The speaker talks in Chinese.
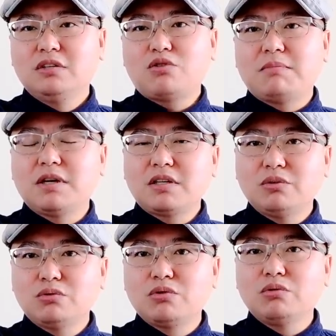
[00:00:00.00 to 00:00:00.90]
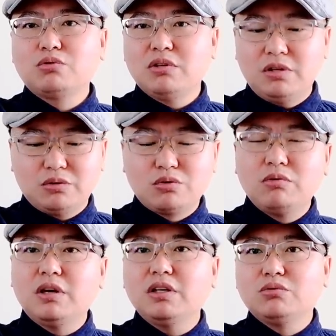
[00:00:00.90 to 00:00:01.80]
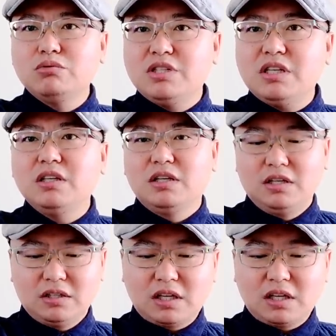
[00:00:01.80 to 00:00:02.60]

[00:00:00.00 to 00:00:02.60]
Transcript: 专门针对中针对中国人的毒气，